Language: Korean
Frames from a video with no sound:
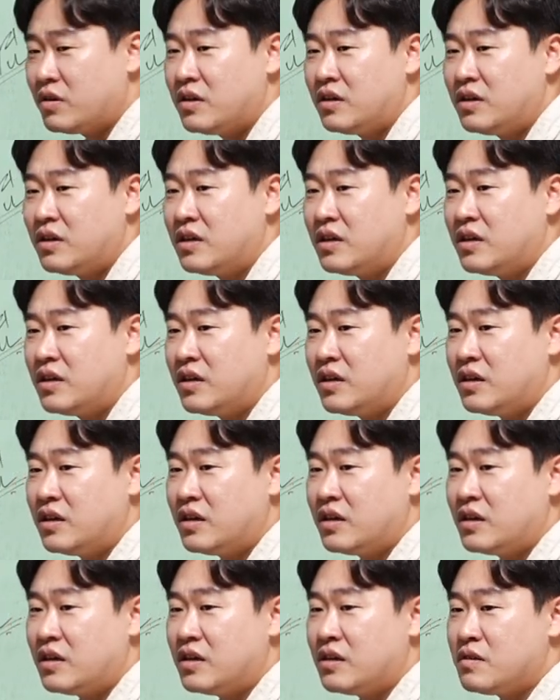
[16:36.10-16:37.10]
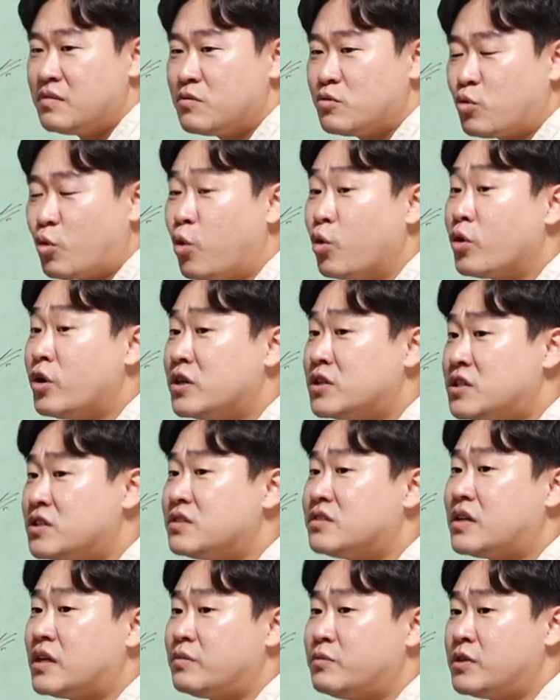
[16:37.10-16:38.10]
있었는데 걔가 고려의
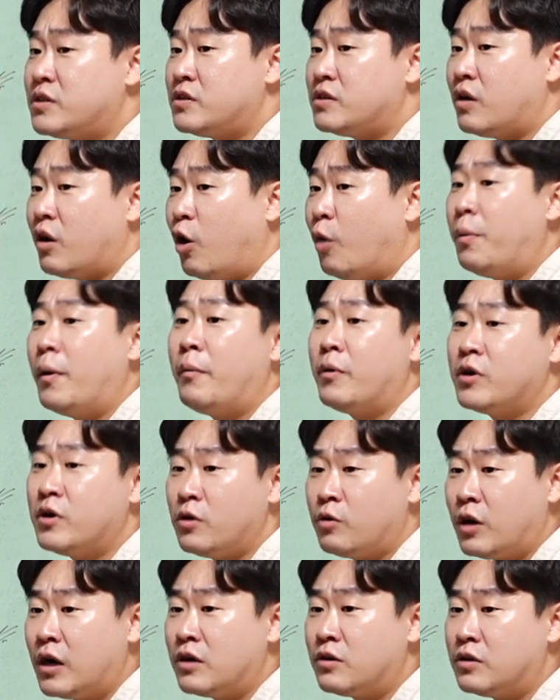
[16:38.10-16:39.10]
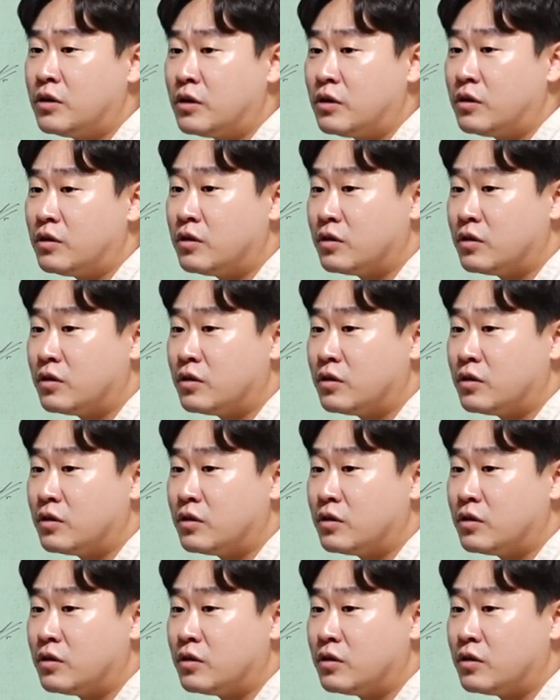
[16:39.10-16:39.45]
시스템을 엎어버리려고 한 거예요.